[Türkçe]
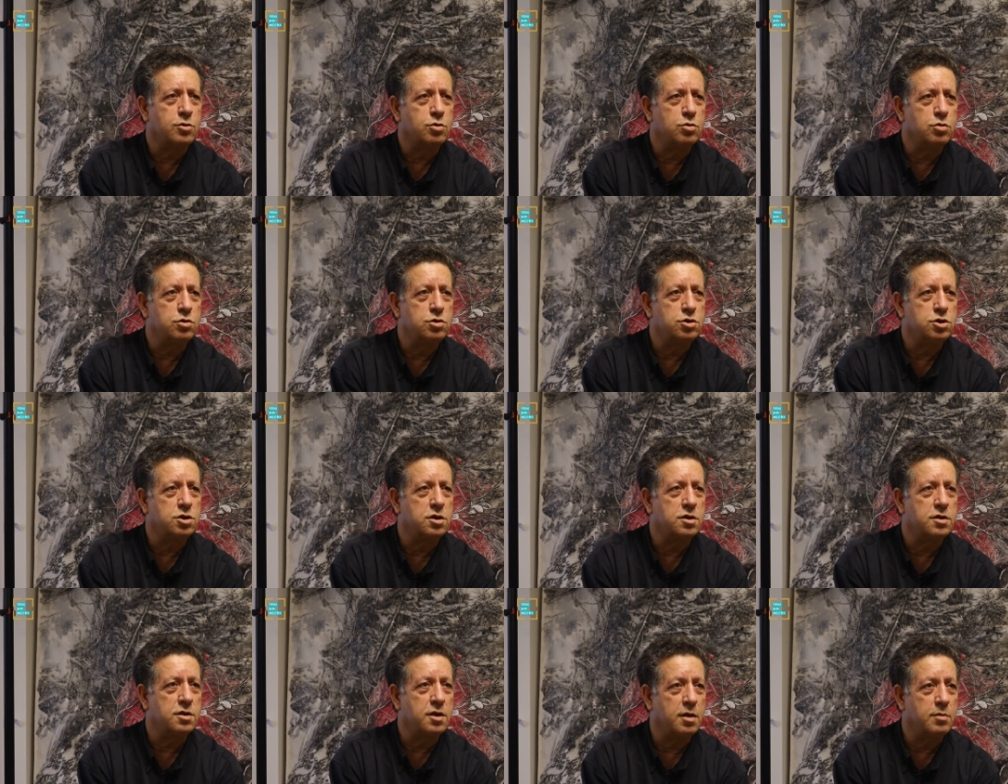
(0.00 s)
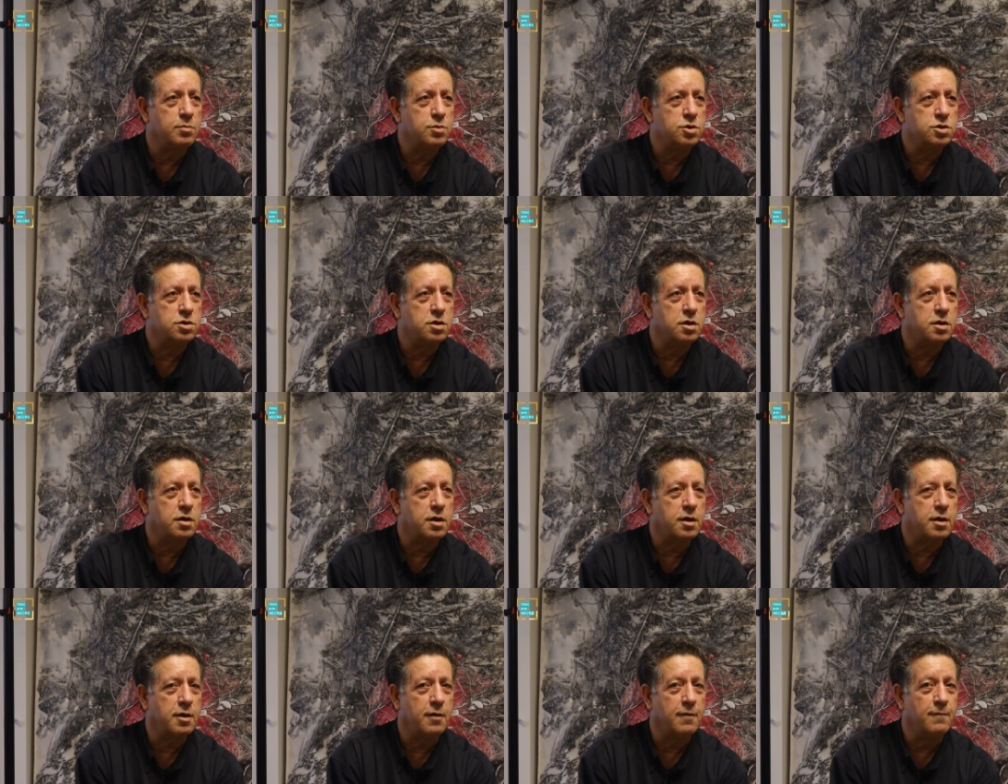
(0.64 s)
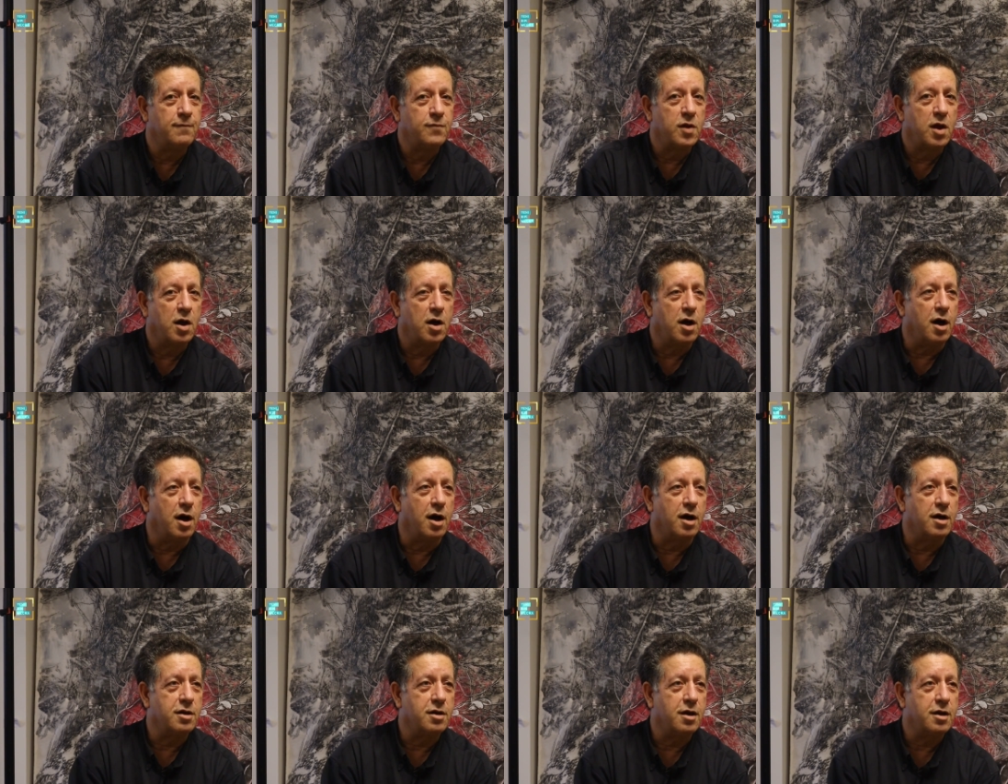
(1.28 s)
Fado için demişti ki
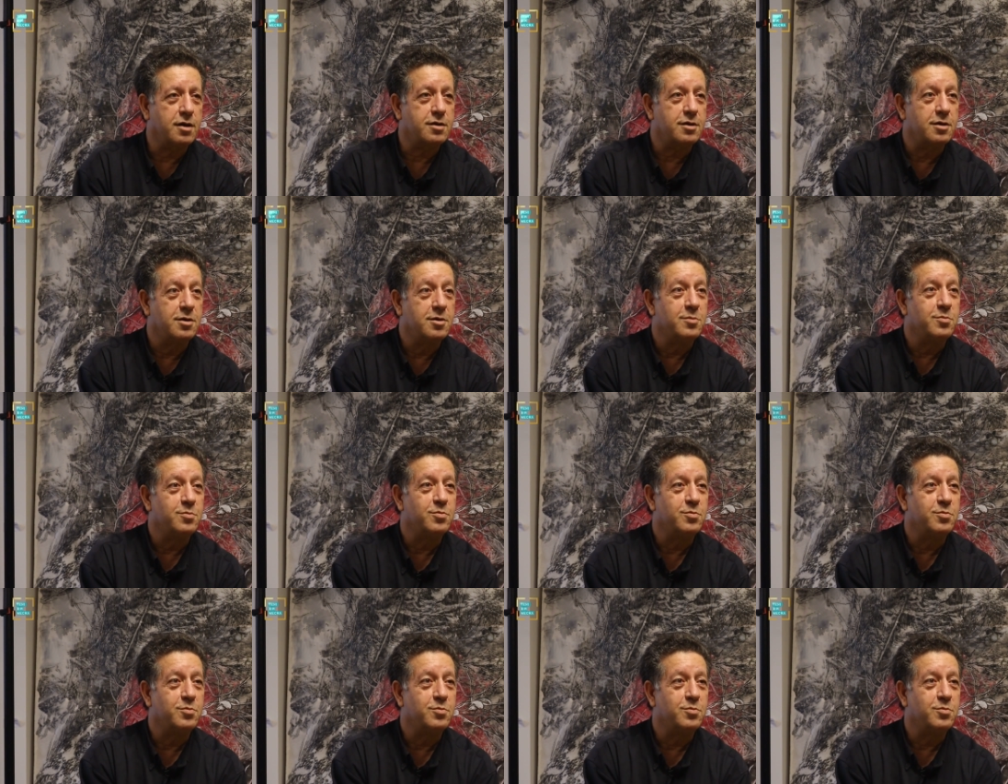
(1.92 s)
ağlak